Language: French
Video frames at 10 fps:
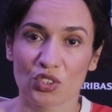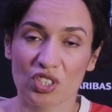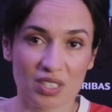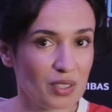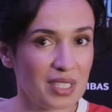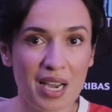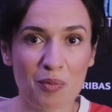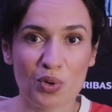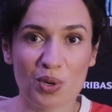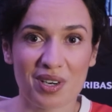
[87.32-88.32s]
Je t'ai donné un
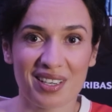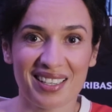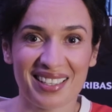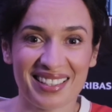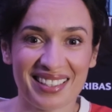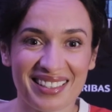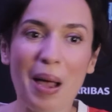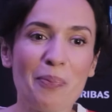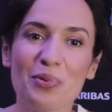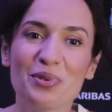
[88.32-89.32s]
mot.
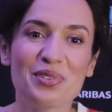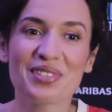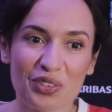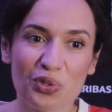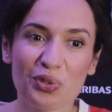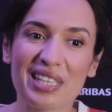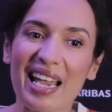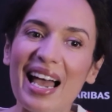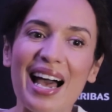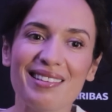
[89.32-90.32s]
Pas plus. Je suis
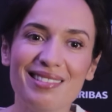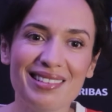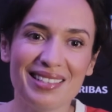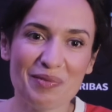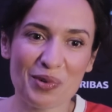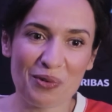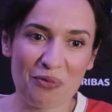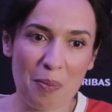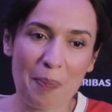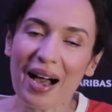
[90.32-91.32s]
très radine des mots.
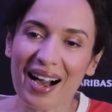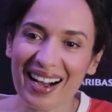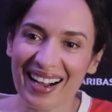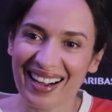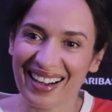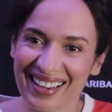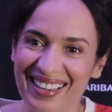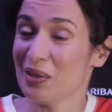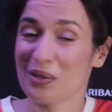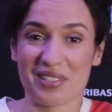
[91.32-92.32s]
Faut
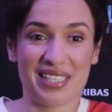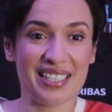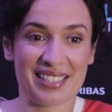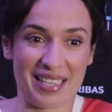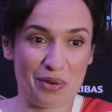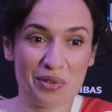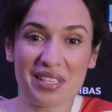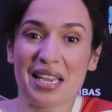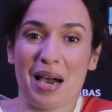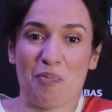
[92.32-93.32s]
pas. Oh, c'est ça coûte
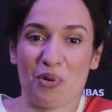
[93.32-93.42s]
rien hein,